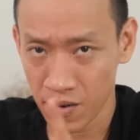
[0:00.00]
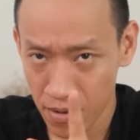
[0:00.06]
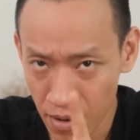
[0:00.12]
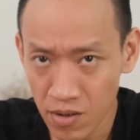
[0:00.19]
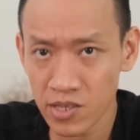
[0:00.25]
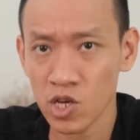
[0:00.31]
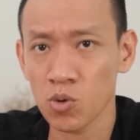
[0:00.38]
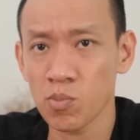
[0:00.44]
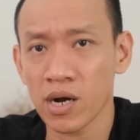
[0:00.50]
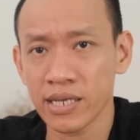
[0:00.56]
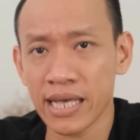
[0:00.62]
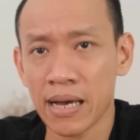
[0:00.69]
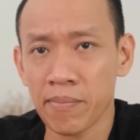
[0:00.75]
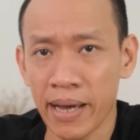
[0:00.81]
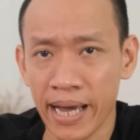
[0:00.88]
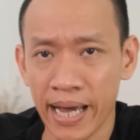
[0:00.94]
rất nhiều bậc
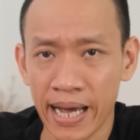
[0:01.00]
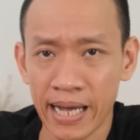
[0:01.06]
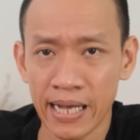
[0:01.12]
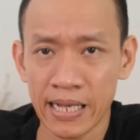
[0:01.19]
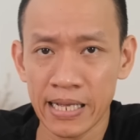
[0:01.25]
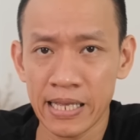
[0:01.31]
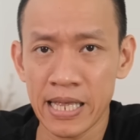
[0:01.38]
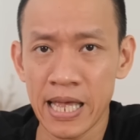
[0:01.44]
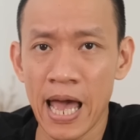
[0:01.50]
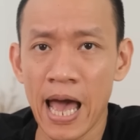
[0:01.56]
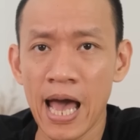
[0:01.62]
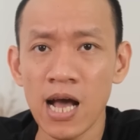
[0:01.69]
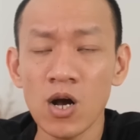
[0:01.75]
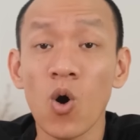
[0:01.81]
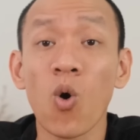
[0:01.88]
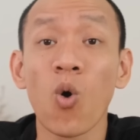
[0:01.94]
cha mẹ
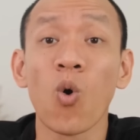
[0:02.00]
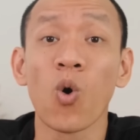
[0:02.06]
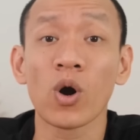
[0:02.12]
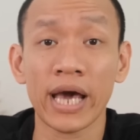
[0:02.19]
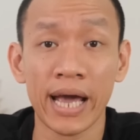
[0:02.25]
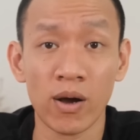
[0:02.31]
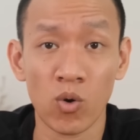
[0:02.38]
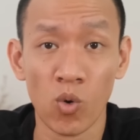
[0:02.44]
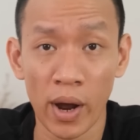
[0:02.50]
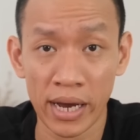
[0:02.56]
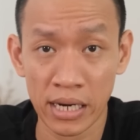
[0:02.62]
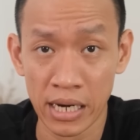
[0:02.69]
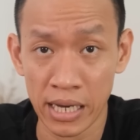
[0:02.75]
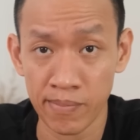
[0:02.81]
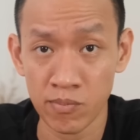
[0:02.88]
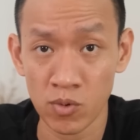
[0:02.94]
dễ hùa theo
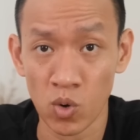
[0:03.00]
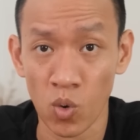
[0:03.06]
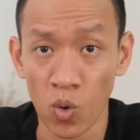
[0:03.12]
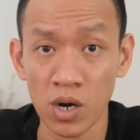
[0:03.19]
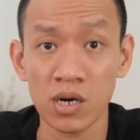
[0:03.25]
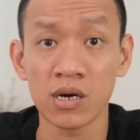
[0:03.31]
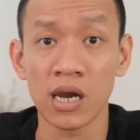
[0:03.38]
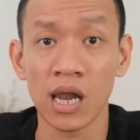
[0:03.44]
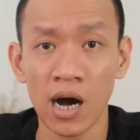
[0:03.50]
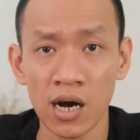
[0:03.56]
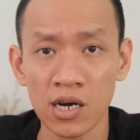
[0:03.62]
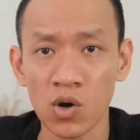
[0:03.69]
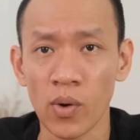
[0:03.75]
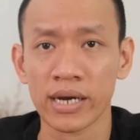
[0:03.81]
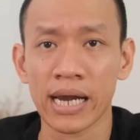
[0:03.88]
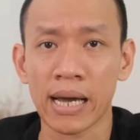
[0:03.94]
quan điểm của người
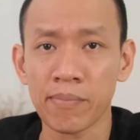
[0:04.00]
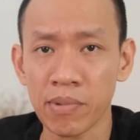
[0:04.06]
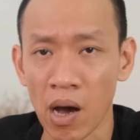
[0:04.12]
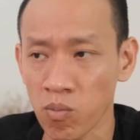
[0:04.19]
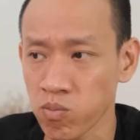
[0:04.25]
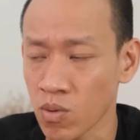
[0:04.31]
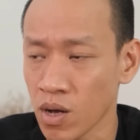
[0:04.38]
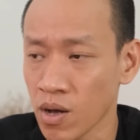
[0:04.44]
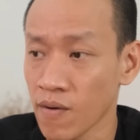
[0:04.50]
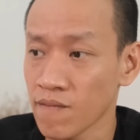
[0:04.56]
lớn hoặc đám đông